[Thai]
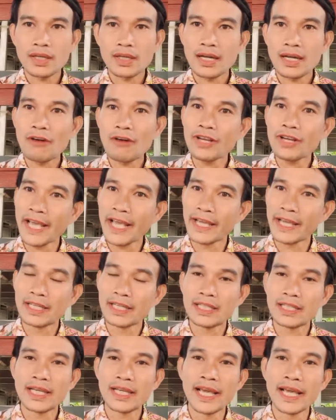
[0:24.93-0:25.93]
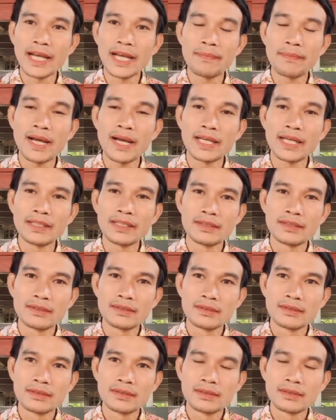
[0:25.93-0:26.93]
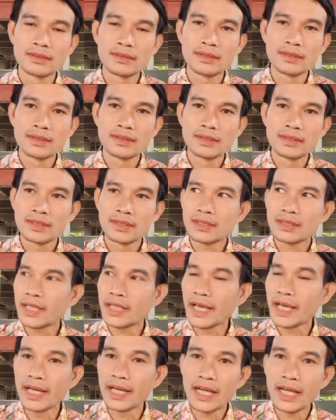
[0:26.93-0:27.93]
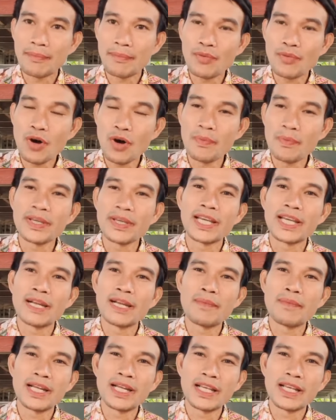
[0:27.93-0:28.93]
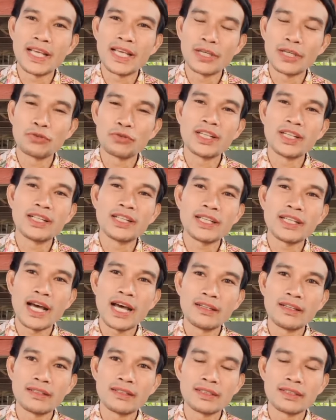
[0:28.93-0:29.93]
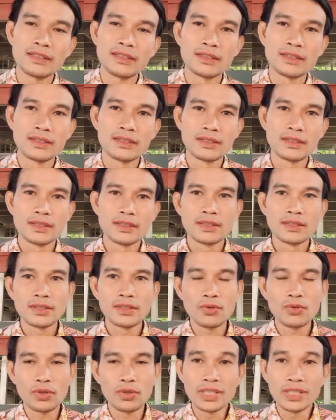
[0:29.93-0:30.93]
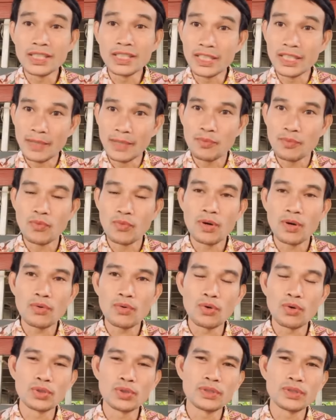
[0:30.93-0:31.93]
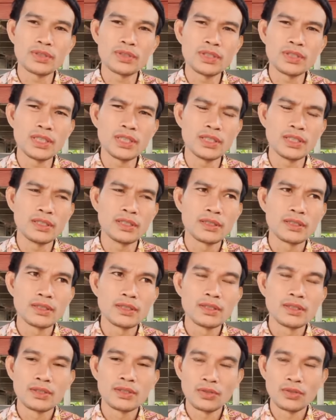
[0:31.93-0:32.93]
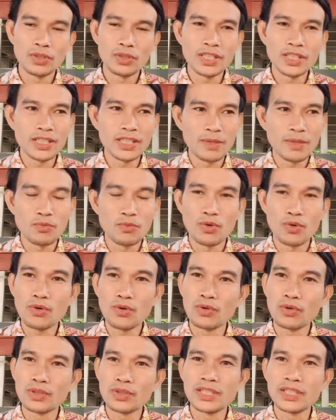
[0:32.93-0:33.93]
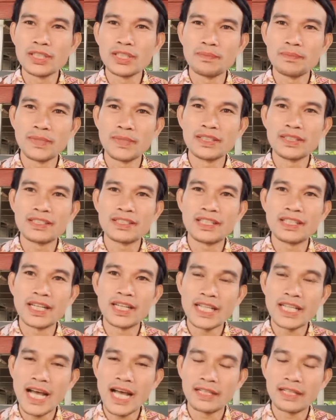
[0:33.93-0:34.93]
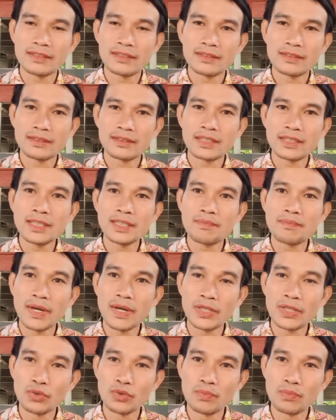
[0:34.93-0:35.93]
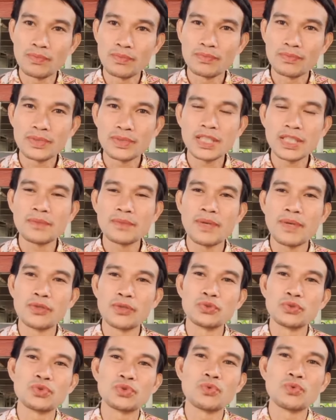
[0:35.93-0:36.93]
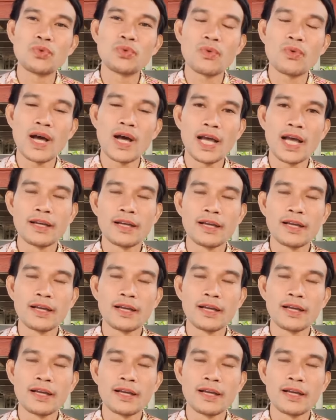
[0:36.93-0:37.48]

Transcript: เขาแข่ง แข่งกับใคร แข่งกับพ่อพระเอกและแม่นางเอกอยู่ในนิทานเรื่องนี้โดยที่เหยียบหัวคนที่ โดยที่เหยียบหัวคนที่เป็นเครือญาติขึ้นไปอยู่ขึ้นไปอยู่สูงกว่า